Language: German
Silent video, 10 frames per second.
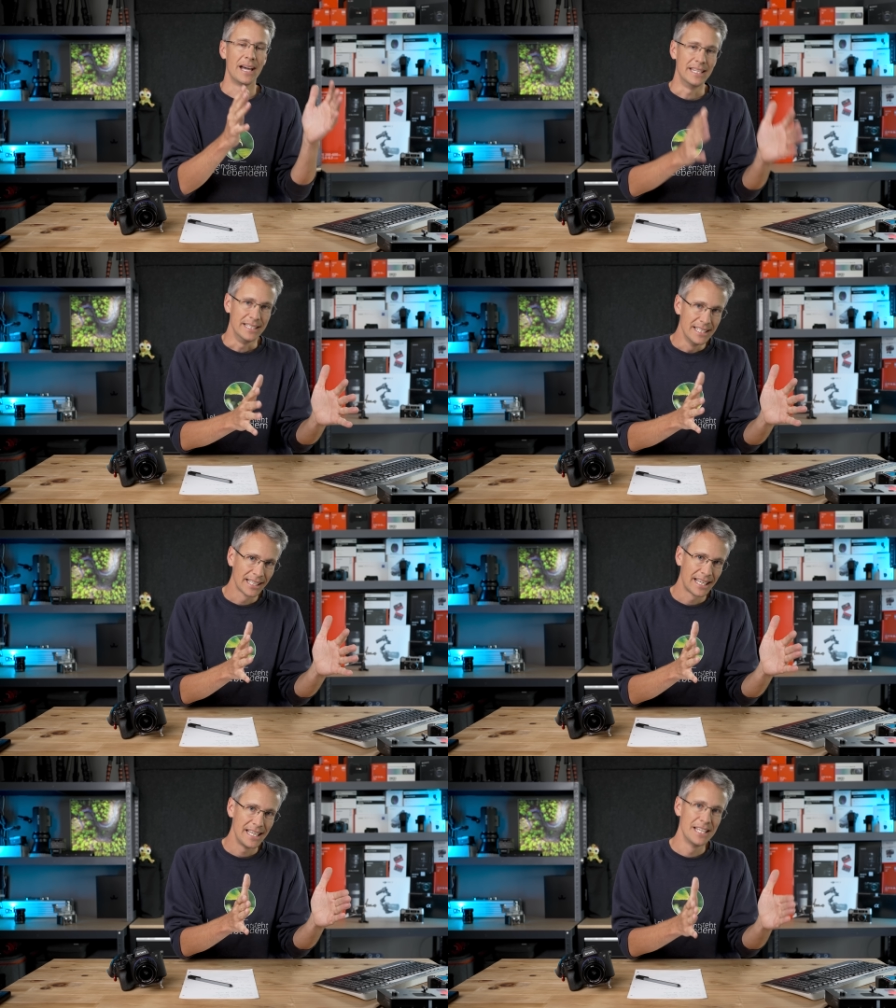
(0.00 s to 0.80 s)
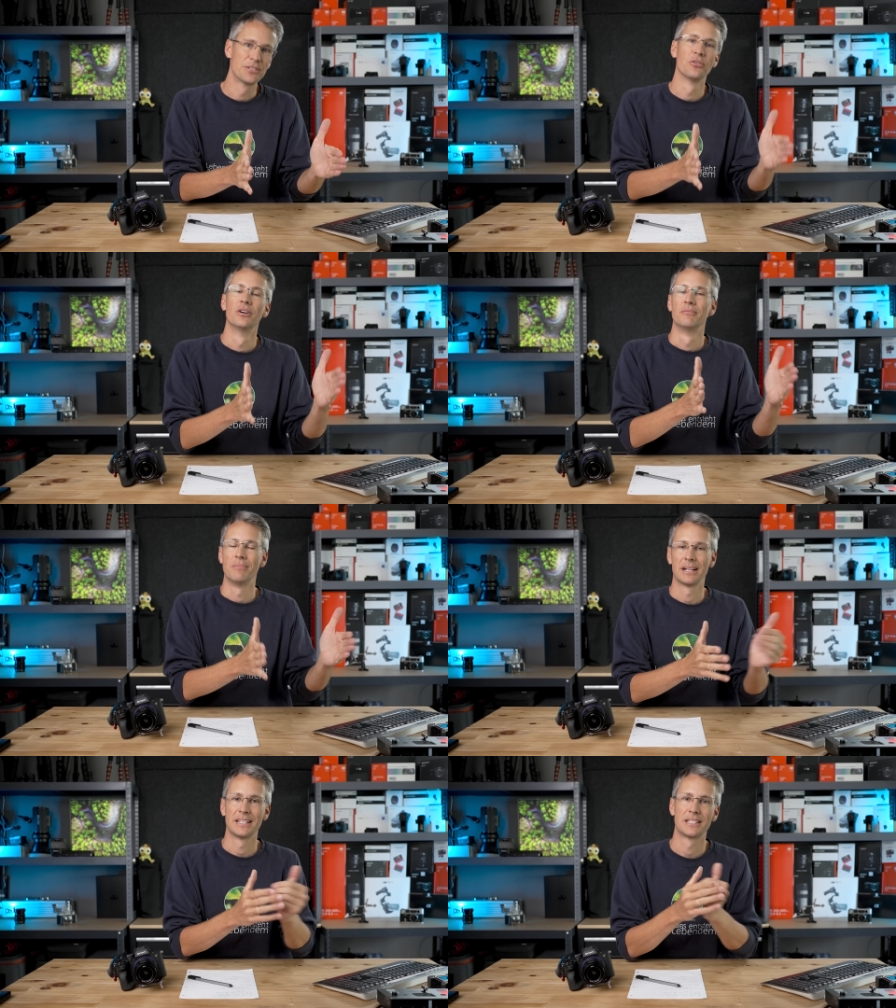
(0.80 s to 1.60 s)
eine niedrige ISO
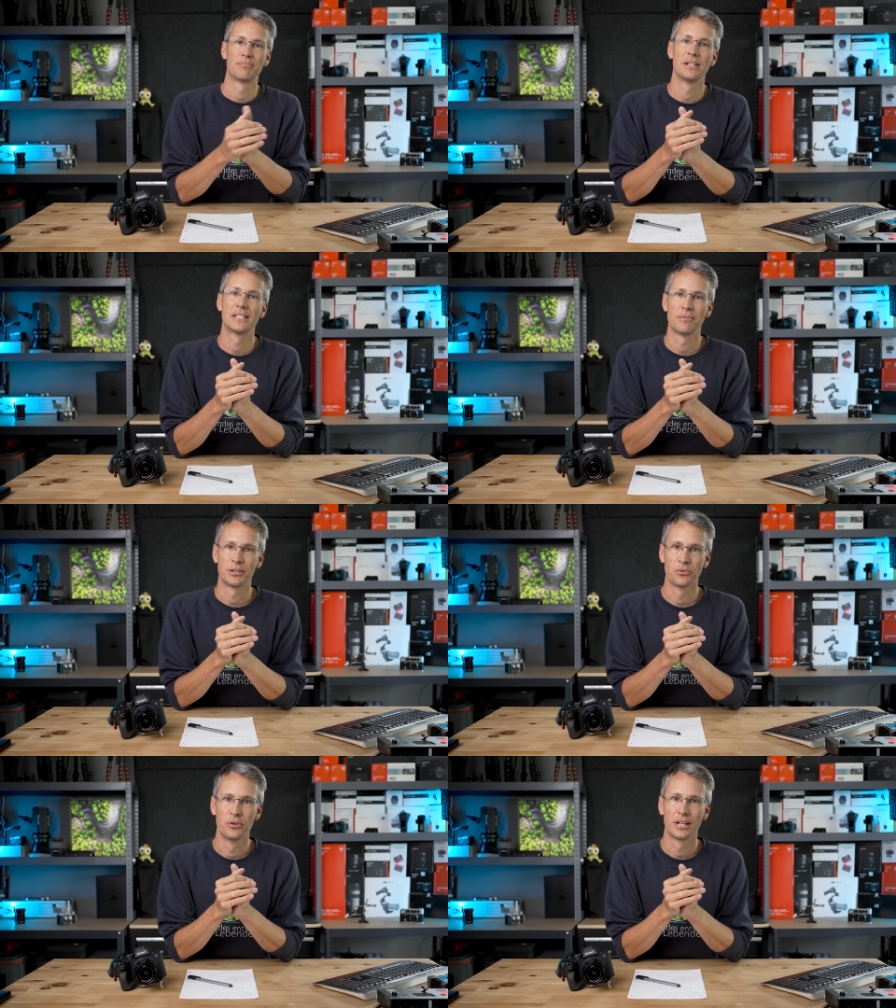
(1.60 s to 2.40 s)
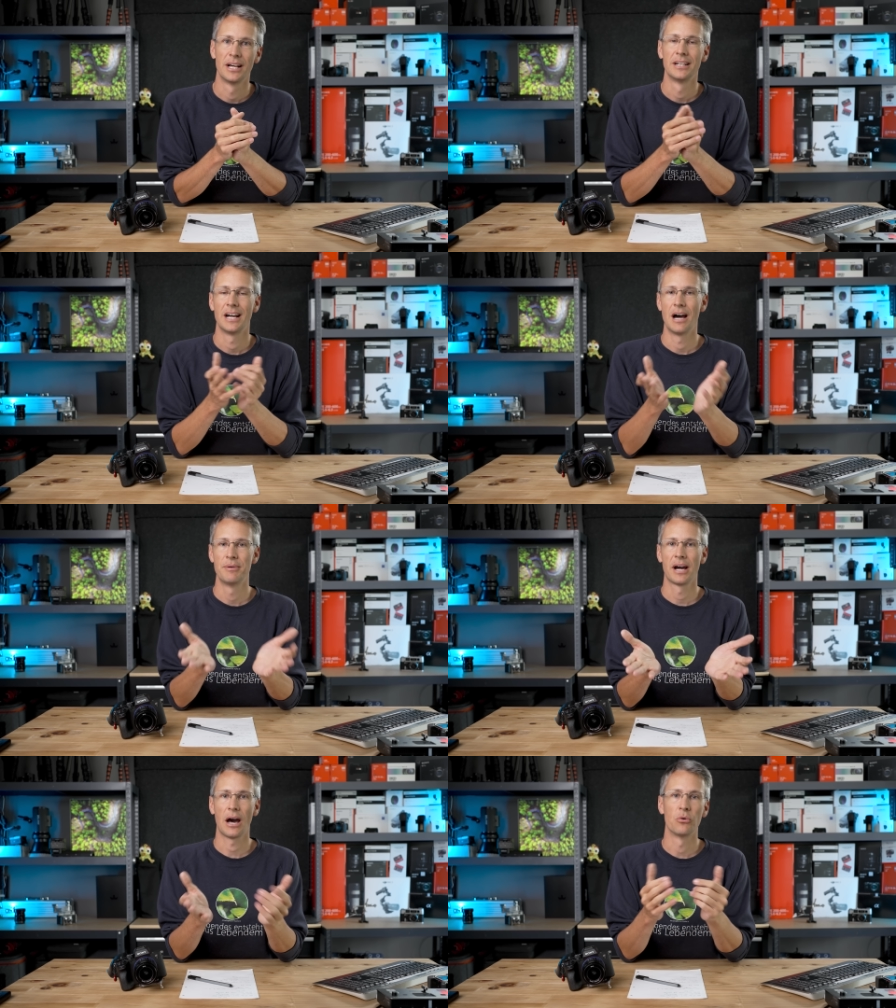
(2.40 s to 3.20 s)
macht das Bild zwar dunkler,
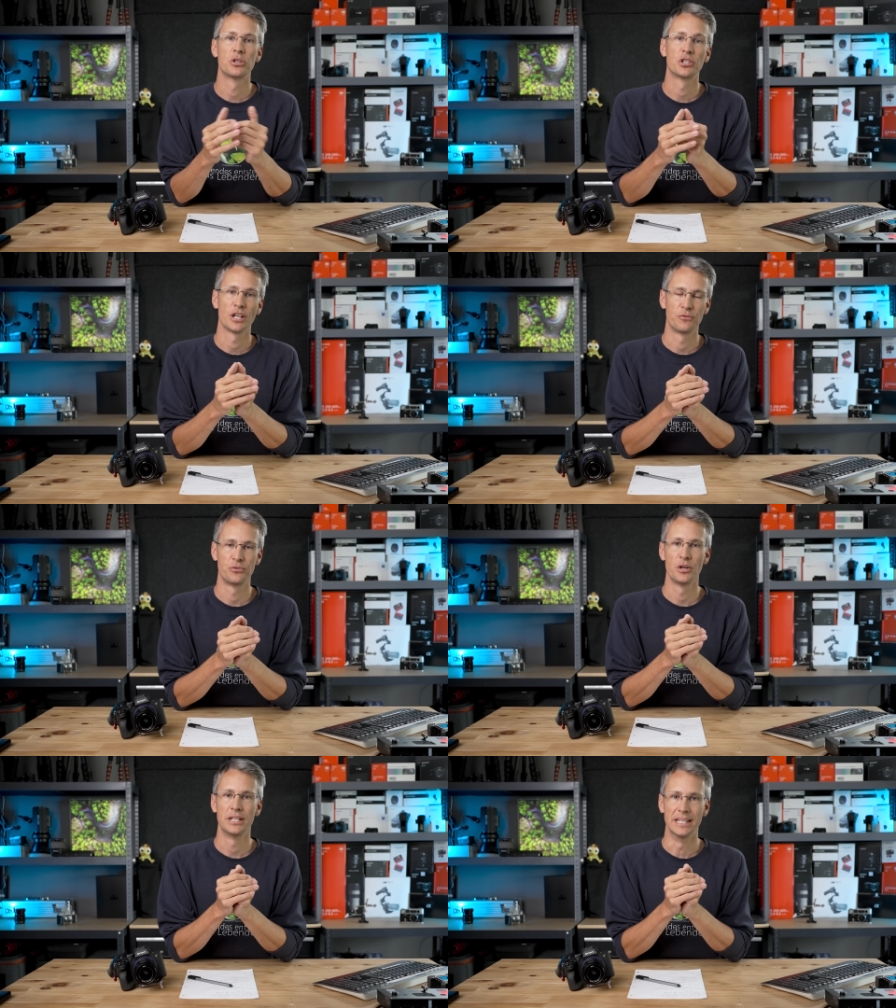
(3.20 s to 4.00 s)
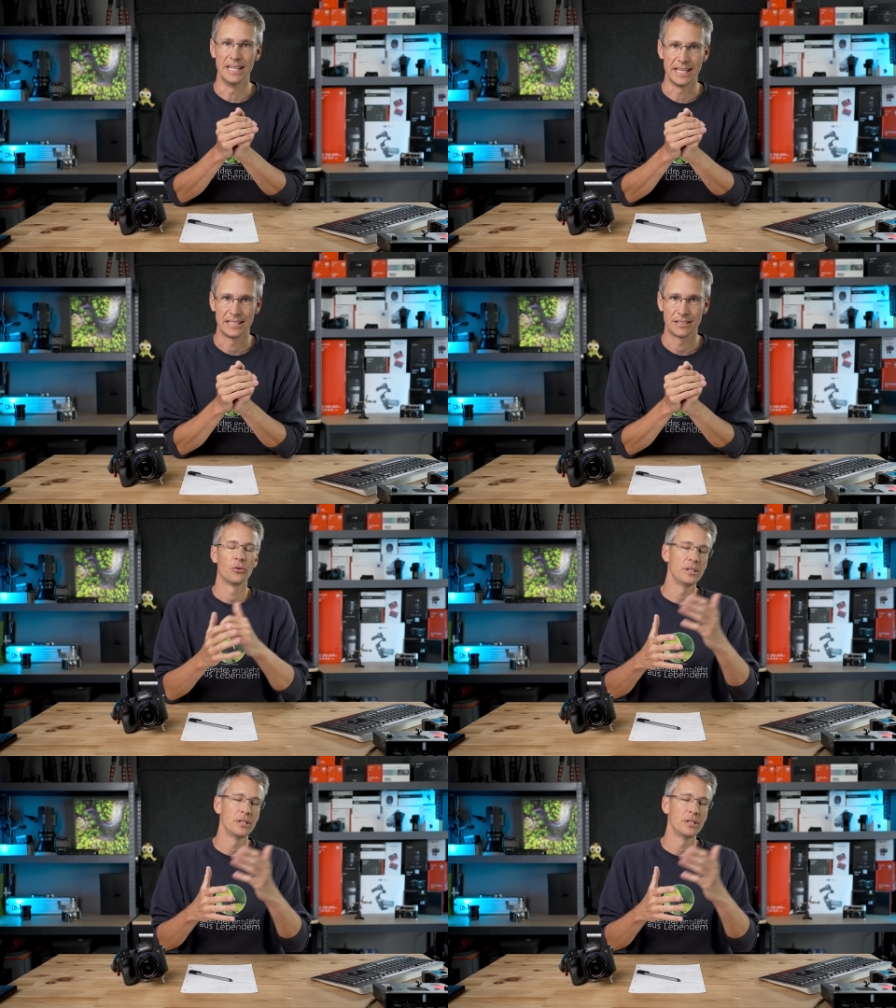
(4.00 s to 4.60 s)
aber rauscht dafür nicht.